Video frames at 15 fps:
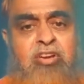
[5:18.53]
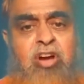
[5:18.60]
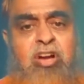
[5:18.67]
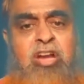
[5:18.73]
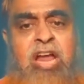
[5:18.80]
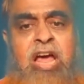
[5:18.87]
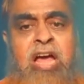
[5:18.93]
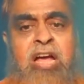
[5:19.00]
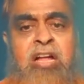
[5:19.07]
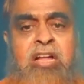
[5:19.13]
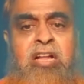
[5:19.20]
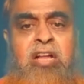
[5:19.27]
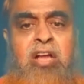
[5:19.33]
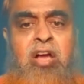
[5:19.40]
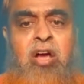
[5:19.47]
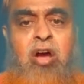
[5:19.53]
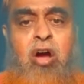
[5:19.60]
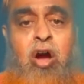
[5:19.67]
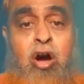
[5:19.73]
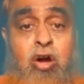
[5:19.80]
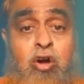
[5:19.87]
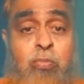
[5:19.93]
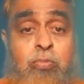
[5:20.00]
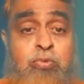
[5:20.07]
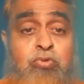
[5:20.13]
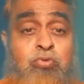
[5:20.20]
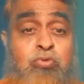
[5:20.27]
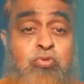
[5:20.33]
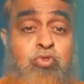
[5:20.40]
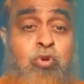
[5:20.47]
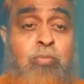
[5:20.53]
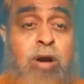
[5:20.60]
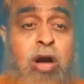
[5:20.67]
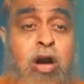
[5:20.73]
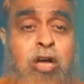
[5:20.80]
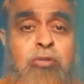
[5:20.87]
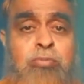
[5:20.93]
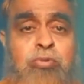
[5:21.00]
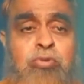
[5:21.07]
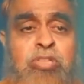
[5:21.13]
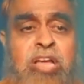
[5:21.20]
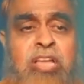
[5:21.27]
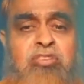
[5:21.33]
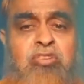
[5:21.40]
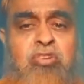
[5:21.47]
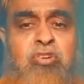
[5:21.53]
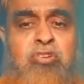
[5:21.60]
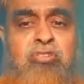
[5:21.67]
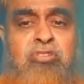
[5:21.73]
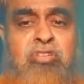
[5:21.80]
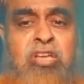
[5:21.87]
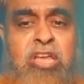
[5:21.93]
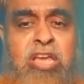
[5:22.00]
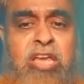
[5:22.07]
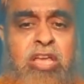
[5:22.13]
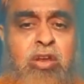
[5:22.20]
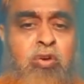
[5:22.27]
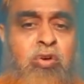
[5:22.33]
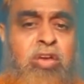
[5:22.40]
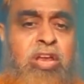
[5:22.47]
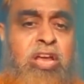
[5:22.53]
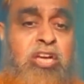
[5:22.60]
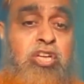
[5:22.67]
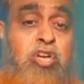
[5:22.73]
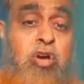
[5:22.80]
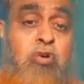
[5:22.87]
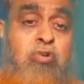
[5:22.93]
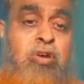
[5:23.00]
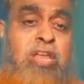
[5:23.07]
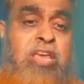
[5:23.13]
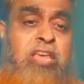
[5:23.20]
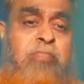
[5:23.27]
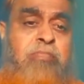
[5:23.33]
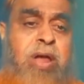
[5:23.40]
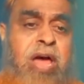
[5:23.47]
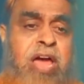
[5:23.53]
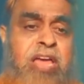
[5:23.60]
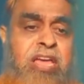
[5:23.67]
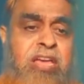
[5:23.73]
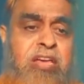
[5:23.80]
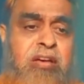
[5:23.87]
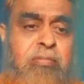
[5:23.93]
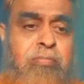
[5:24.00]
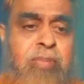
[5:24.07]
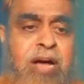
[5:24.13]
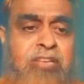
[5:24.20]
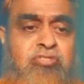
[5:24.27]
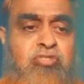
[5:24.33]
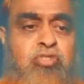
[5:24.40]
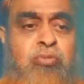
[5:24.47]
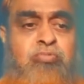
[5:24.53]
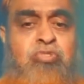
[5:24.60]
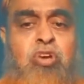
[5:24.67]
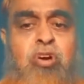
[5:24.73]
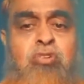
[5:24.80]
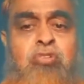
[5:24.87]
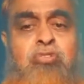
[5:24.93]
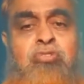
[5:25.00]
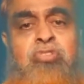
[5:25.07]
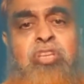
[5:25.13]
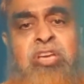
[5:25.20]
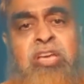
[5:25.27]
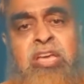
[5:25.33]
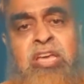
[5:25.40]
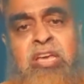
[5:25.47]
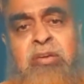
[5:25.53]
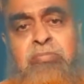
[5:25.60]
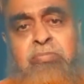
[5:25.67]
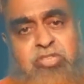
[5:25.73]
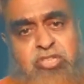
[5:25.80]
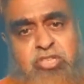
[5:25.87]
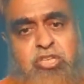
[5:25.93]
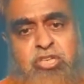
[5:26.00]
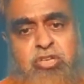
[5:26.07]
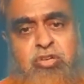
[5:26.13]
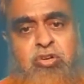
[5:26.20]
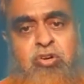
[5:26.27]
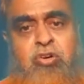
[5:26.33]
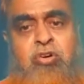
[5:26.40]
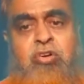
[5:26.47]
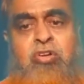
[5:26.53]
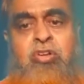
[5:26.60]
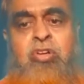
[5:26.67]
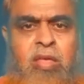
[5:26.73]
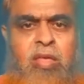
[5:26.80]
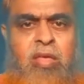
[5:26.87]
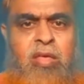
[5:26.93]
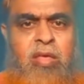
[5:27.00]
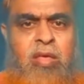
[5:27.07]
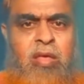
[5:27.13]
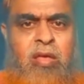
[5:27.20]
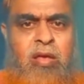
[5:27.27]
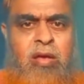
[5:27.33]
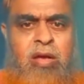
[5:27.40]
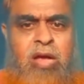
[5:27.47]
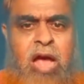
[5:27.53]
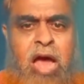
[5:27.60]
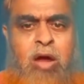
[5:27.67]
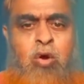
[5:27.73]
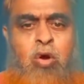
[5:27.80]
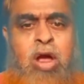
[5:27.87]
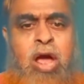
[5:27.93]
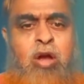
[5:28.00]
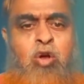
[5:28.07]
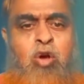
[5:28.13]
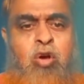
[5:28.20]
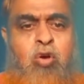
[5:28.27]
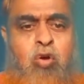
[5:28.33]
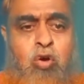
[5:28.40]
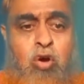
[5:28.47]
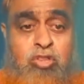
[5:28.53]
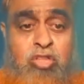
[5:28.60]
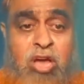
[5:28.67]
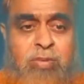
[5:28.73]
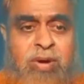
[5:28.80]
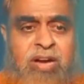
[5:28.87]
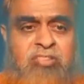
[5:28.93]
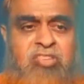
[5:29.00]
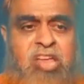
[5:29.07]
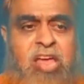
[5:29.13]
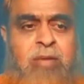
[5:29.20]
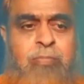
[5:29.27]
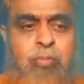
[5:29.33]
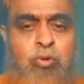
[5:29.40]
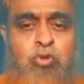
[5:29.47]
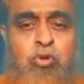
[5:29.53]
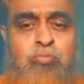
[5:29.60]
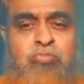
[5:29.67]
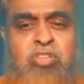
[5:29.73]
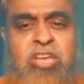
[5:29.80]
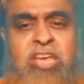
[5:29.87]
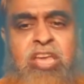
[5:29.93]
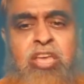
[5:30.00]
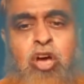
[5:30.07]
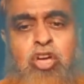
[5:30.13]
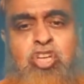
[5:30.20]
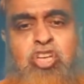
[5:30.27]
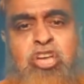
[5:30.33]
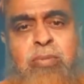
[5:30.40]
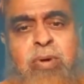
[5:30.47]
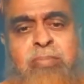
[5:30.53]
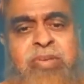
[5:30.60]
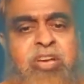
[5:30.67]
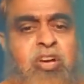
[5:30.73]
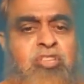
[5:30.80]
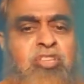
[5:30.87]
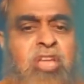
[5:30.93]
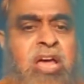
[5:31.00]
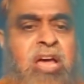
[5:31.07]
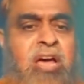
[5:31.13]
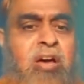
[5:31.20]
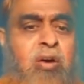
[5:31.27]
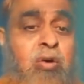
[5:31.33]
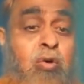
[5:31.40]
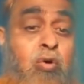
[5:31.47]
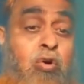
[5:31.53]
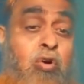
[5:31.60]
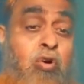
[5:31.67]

ঘটা অনুপযুক্ত বা অদ্ভুত আচরণ এই রোগীরা সকলেই প্রায় বাস্তব জগৎ থেকে বিচ্ছিন্ন কারো কারো কথাবার্তায় প্রথম থেকেই অস্বাভাবিকতা ও